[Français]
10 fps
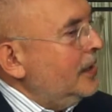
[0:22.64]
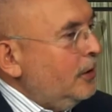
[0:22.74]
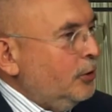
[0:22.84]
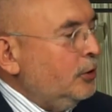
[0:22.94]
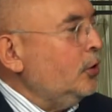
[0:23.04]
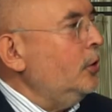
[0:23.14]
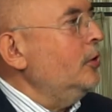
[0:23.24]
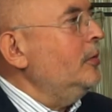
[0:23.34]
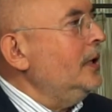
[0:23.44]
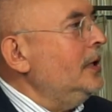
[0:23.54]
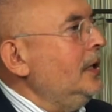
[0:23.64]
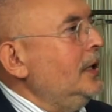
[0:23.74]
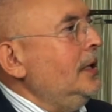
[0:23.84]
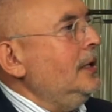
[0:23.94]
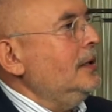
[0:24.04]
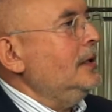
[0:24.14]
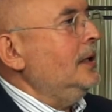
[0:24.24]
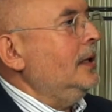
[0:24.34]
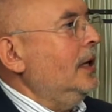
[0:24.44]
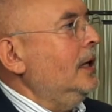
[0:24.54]
Alors notre cœur de métier
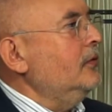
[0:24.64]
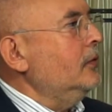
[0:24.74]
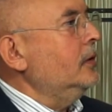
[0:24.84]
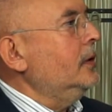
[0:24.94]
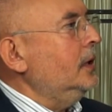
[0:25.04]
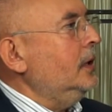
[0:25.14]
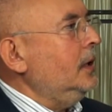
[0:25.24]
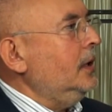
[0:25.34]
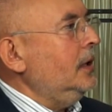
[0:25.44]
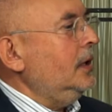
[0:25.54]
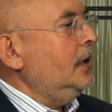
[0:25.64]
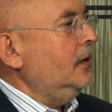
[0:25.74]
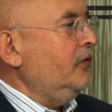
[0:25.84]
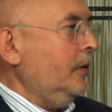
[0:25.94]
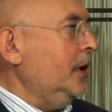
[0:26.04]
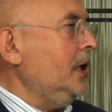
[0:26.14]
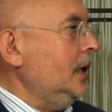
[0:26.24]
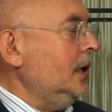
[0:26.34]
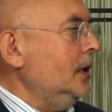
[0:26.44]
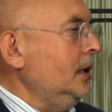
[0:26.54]
c'est inventer et
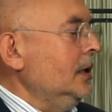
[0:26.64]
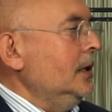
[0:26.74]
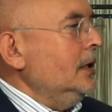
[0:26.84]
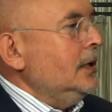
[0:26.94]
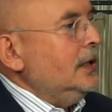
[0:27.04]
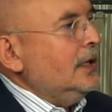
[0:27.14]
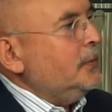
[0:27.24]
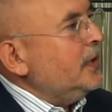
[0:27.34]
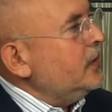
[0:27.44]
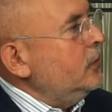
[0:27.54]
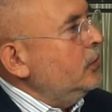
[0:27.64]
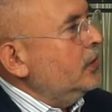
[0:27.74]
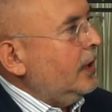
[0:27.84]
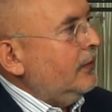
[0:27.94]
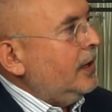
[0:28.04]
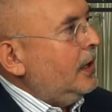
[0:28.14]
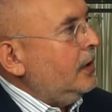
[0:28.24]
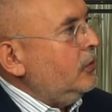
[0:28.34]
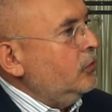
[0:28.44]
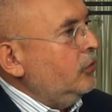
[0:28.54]
fabriquer des espaces de
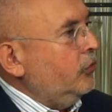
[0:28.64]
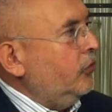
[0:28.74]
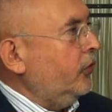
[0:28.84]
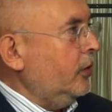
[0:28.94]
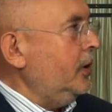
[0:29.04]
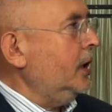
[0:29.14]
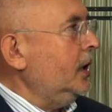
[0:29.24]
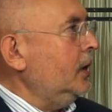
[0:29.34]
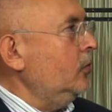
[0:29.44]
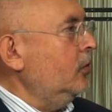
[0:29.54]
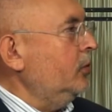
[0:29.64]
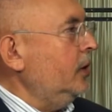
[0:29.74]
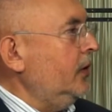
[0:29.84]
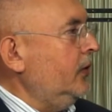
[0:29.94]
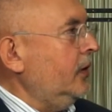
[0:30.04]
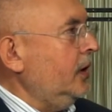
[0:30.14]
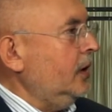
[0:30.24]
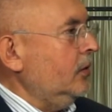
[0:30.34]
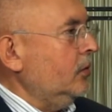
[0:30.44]
travail où on se sent bien, où on peut laisser